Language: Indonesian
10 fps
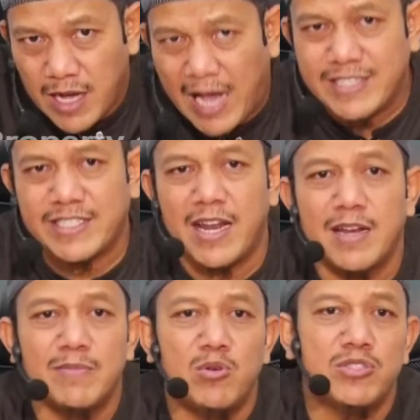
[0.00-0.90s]

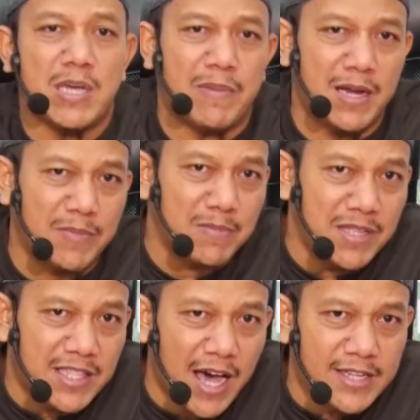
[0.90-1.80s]
asal mengucapkan
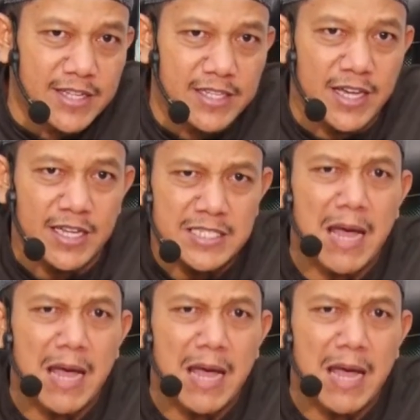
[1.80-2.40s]
permintaan saja,